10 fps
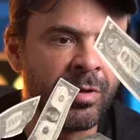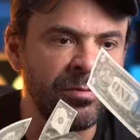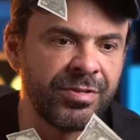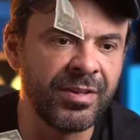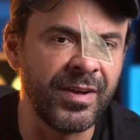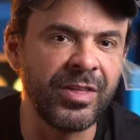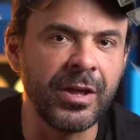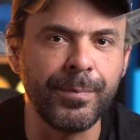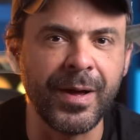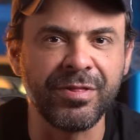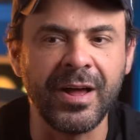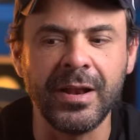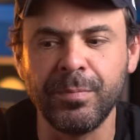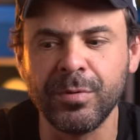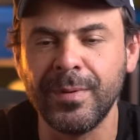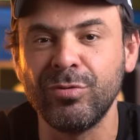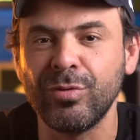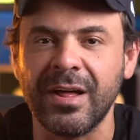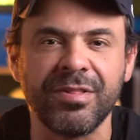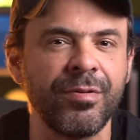Então você vai ter que passar ali por uma
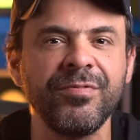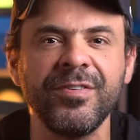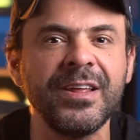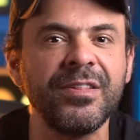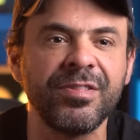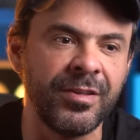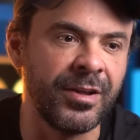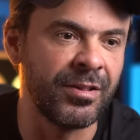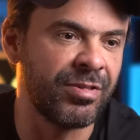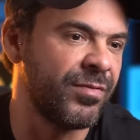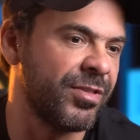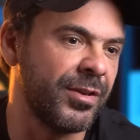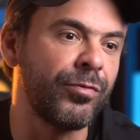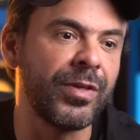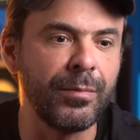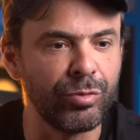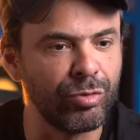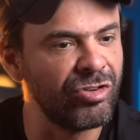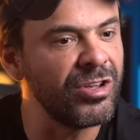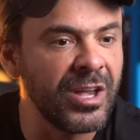educação financeira. Se você não tem
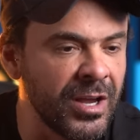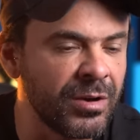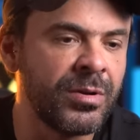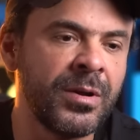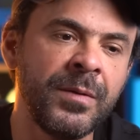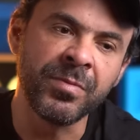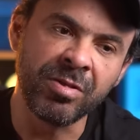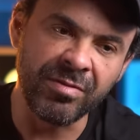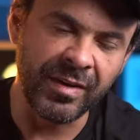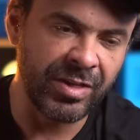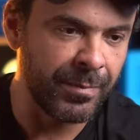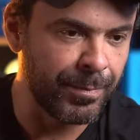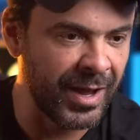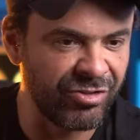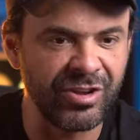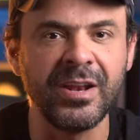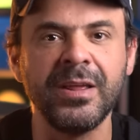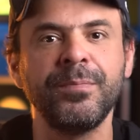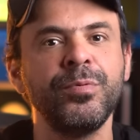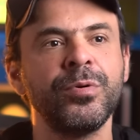muito dinheiro, você vai ter que partir
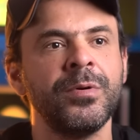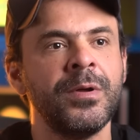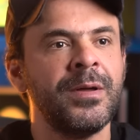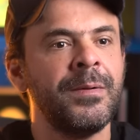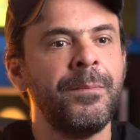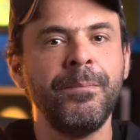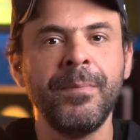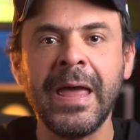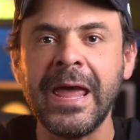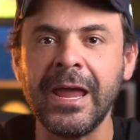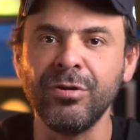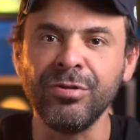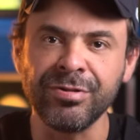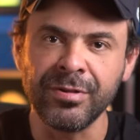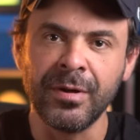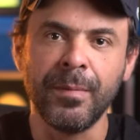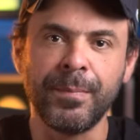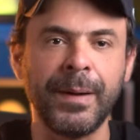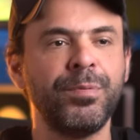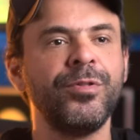ali por meios
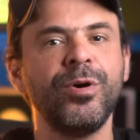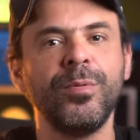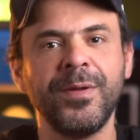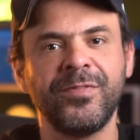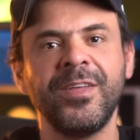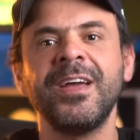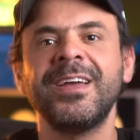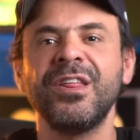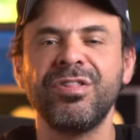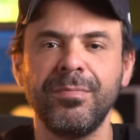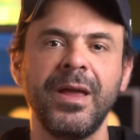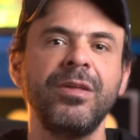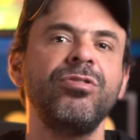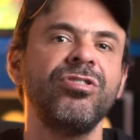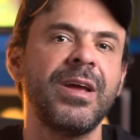para poder obter crescimento de